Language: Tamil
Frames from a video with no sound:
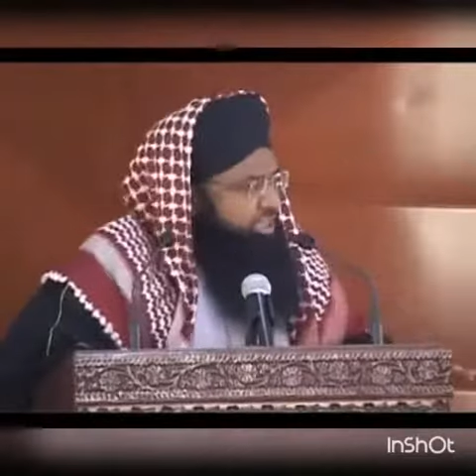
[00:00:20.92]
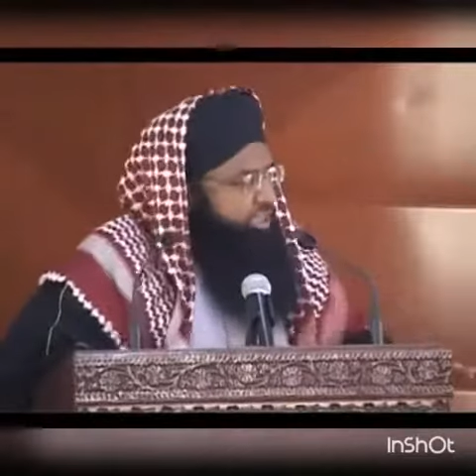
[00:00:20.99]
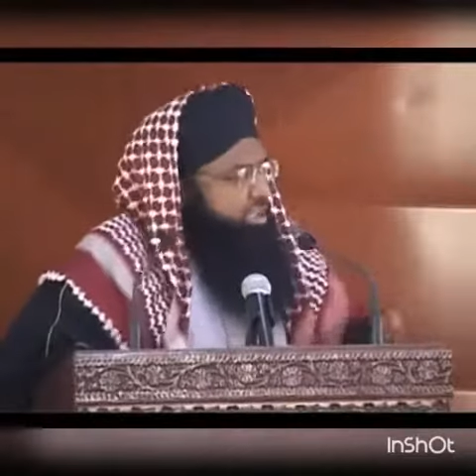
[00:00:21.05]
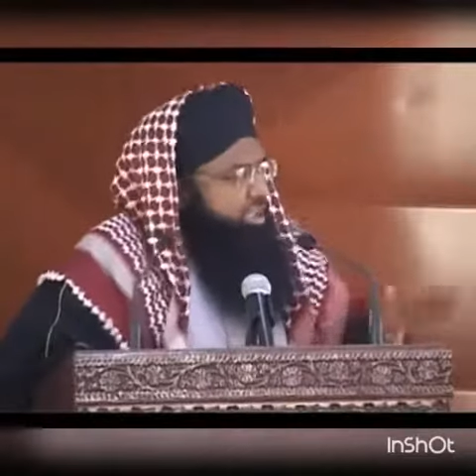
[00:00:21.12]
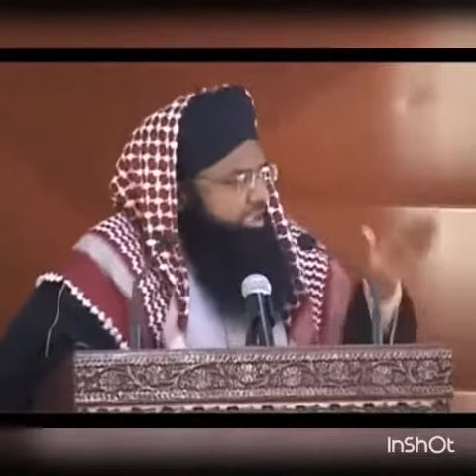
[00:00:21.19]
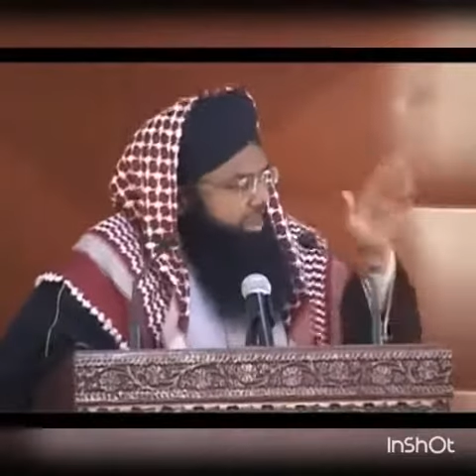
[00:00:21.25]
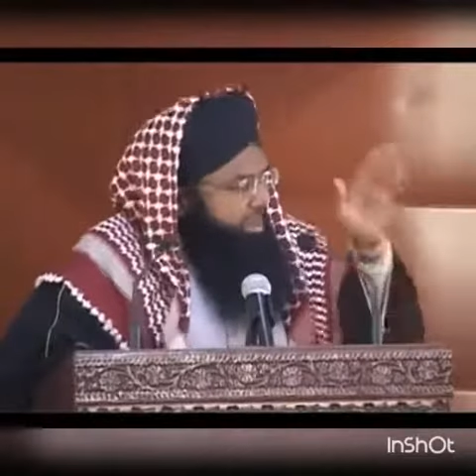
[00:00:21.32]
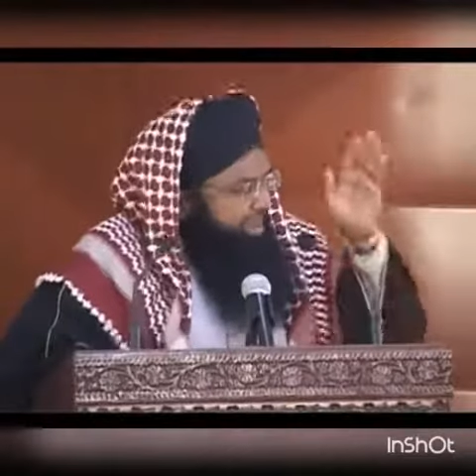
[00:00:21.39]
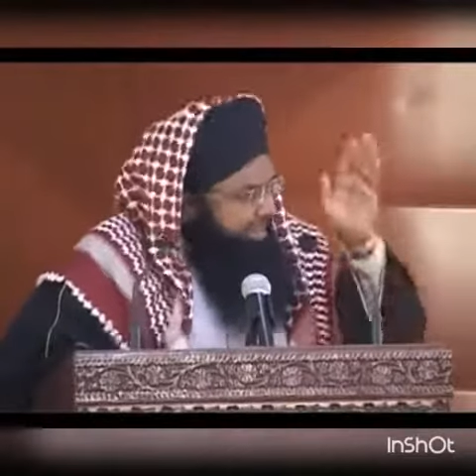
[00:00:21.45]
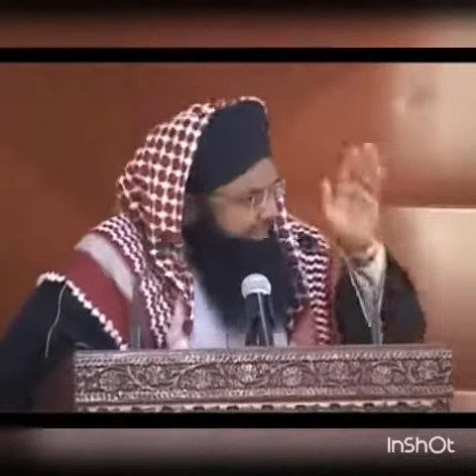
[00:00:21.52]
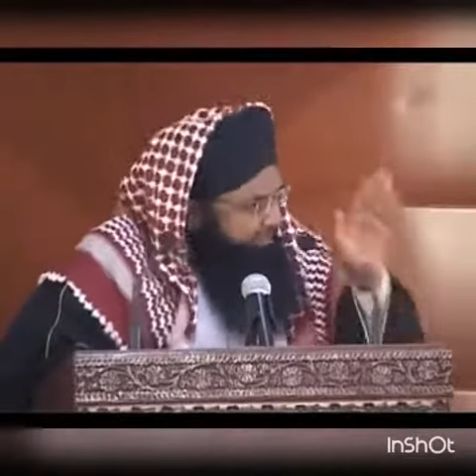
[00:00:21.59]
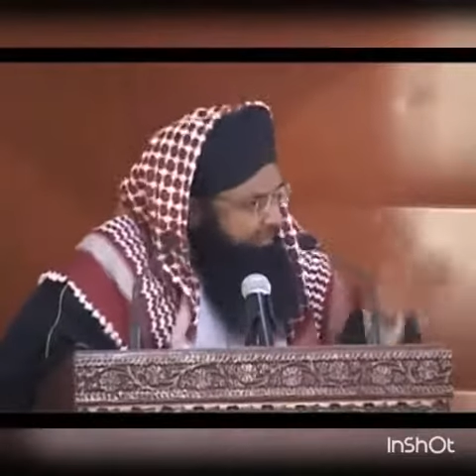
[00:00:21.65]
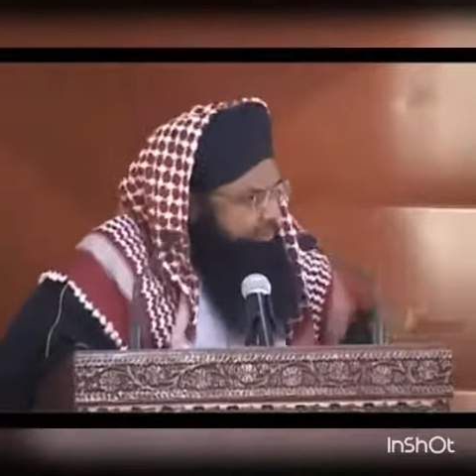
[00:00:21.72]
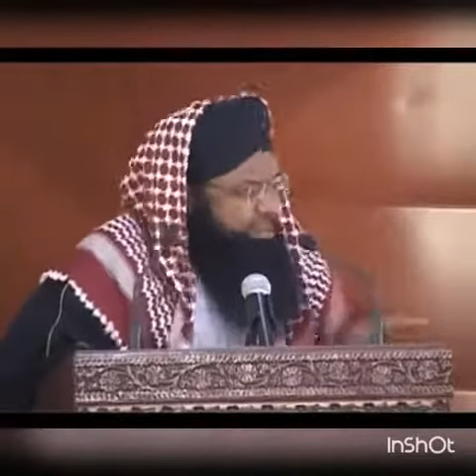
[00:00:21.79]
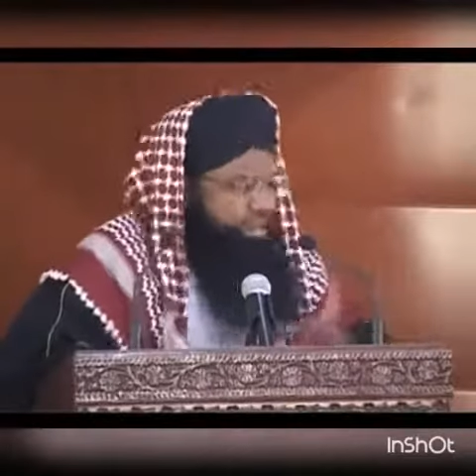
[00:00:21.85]
சரி இலங்கை
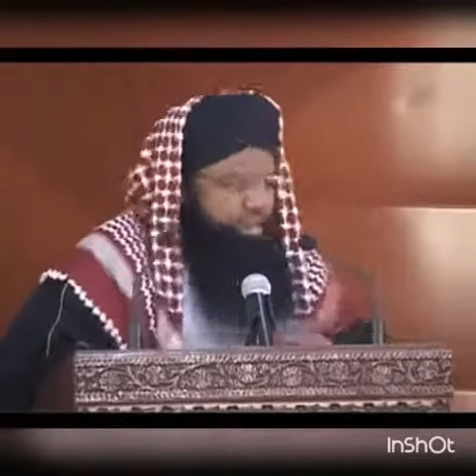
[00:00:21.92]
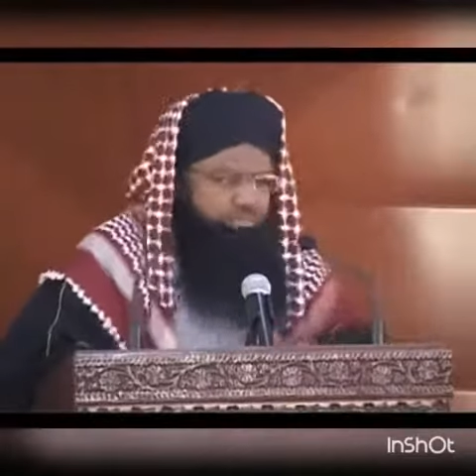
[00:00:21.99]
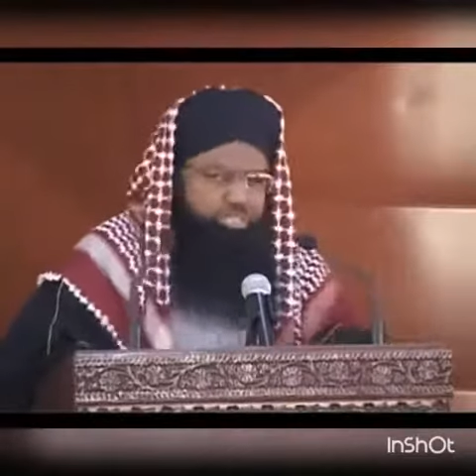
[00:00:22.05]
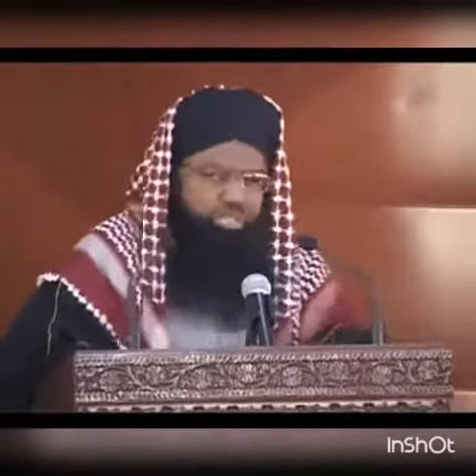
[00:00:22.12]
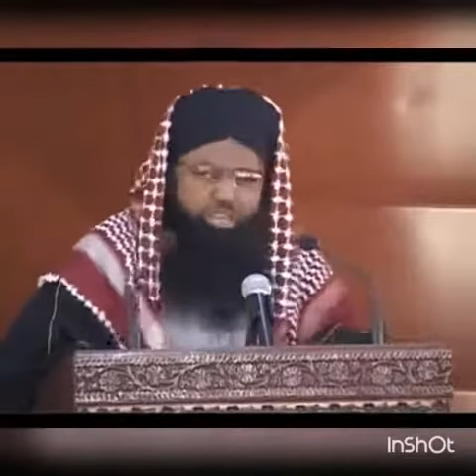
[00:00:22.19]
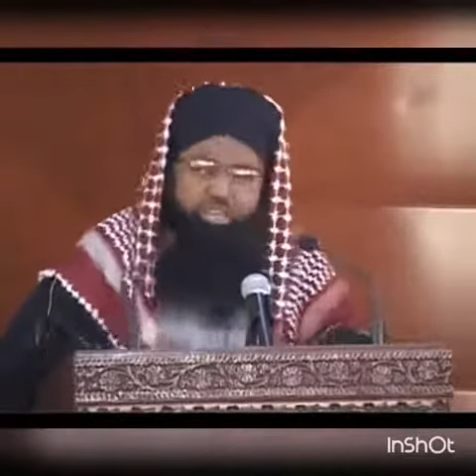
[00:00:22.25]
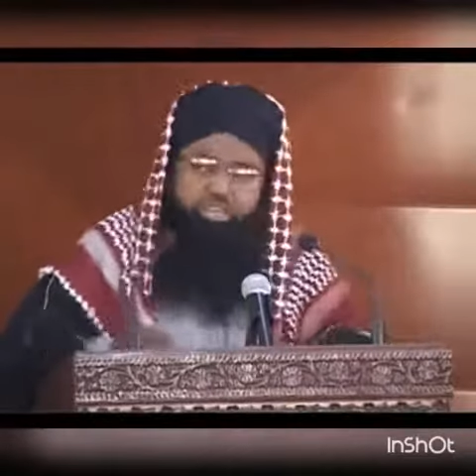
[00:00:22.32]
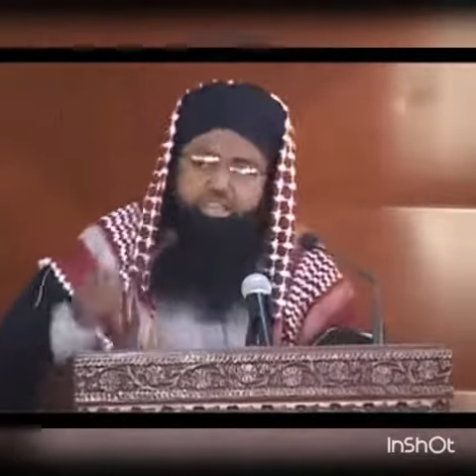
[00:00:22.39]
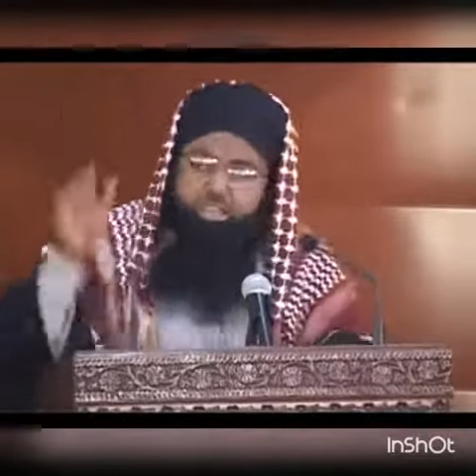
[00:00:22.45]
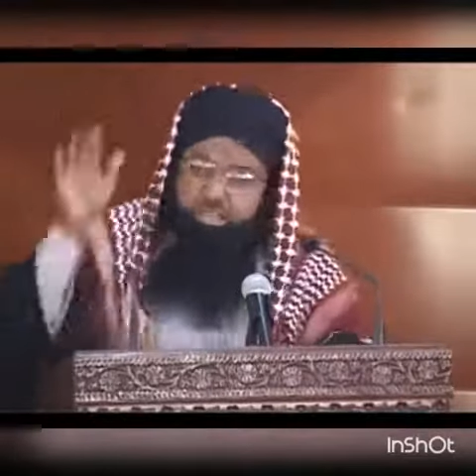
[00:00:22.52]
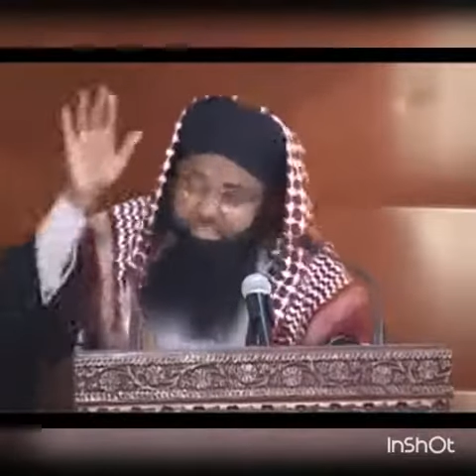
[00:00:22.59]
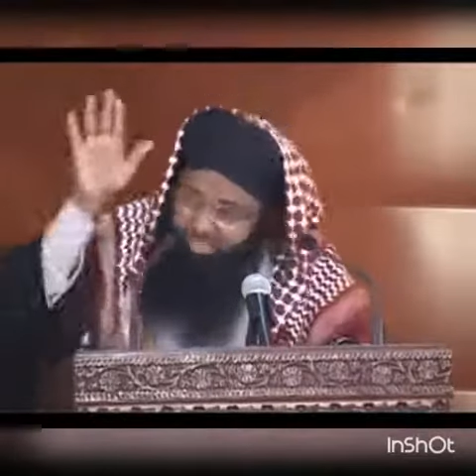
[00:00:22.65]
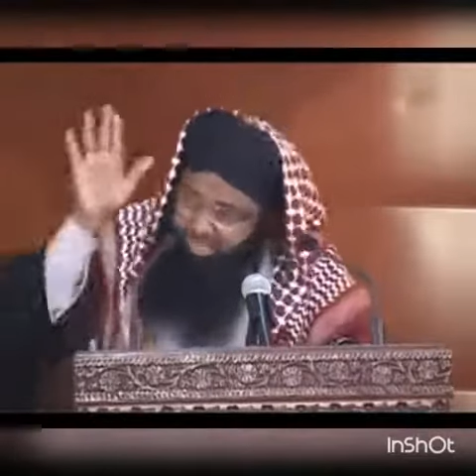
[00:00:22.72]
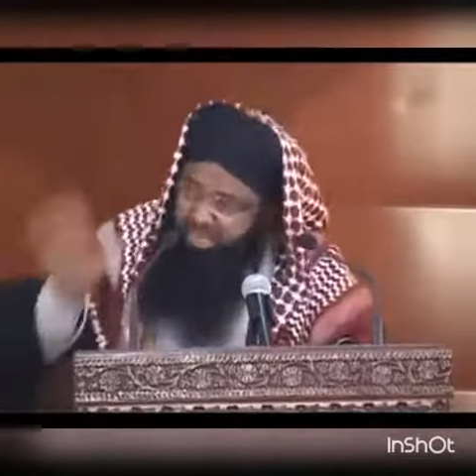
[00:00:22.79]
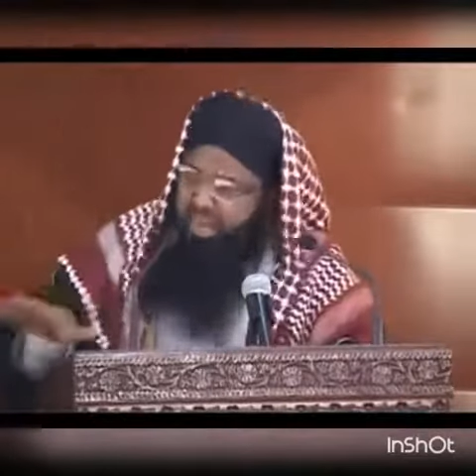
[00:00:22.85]
தமிழர்களும் சரி
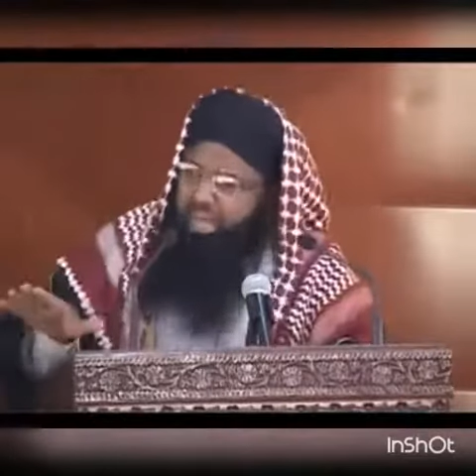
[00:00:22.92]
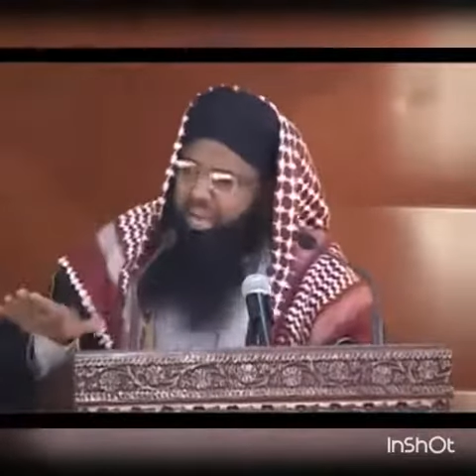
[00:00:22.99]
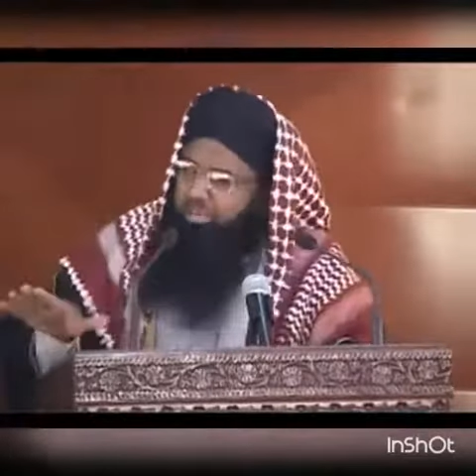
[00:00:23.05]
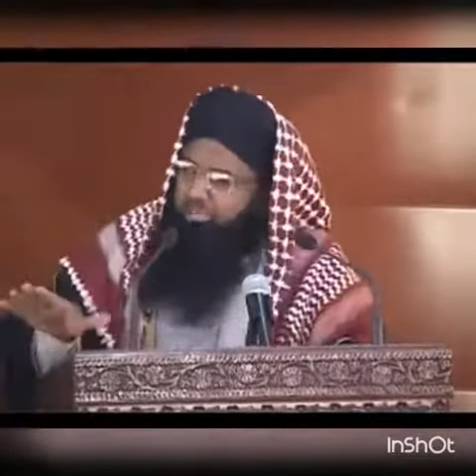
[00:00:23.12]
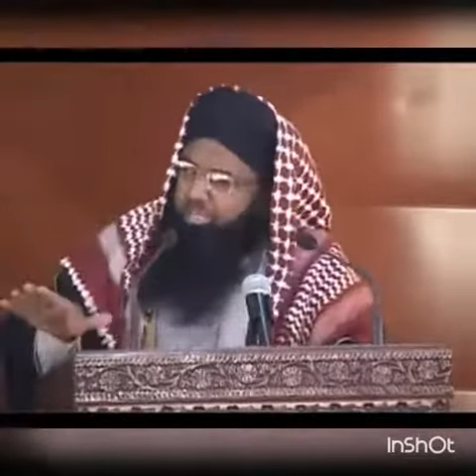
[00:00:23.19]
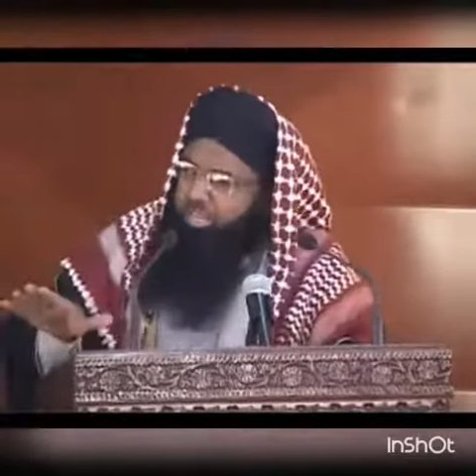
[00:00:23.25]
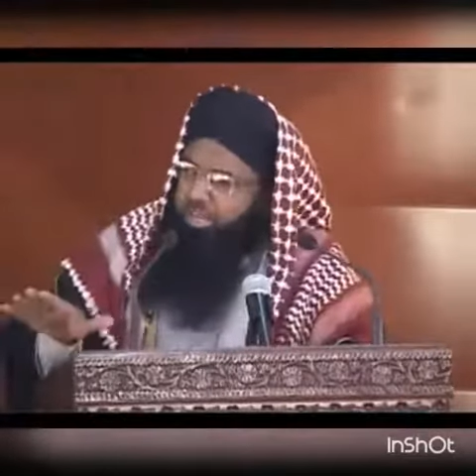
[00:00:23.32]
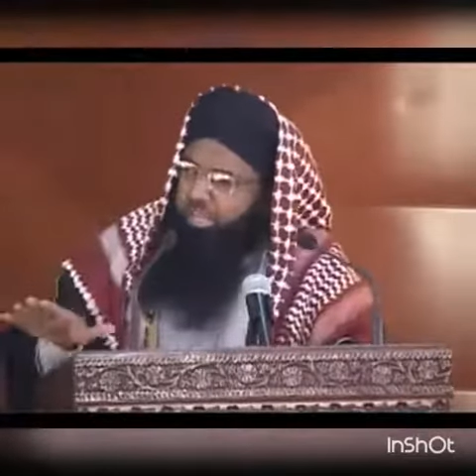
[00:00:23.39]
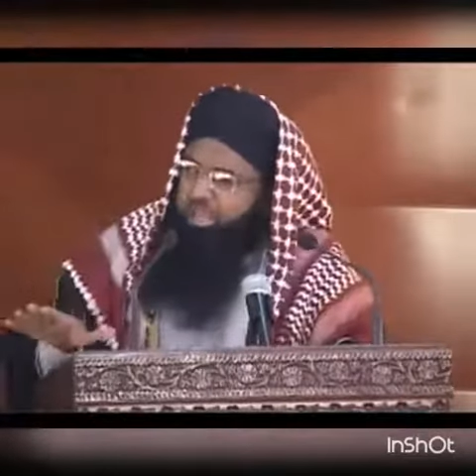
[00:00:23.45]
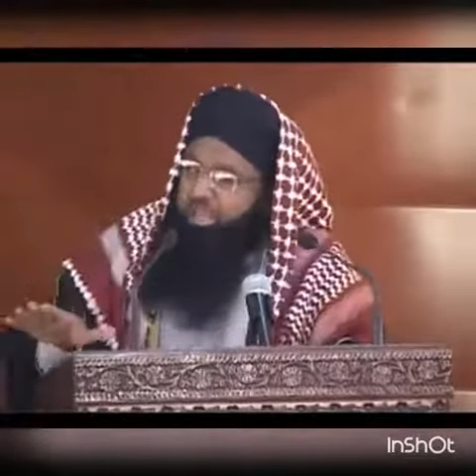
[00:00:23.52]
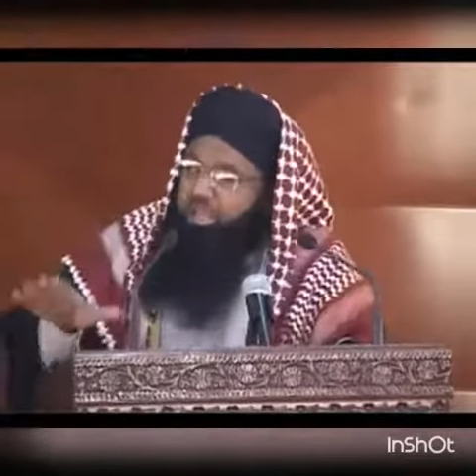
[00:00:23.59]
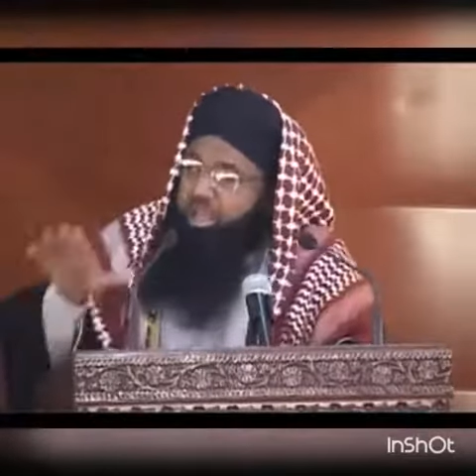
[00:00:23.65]
சிங்களர்களும் சரி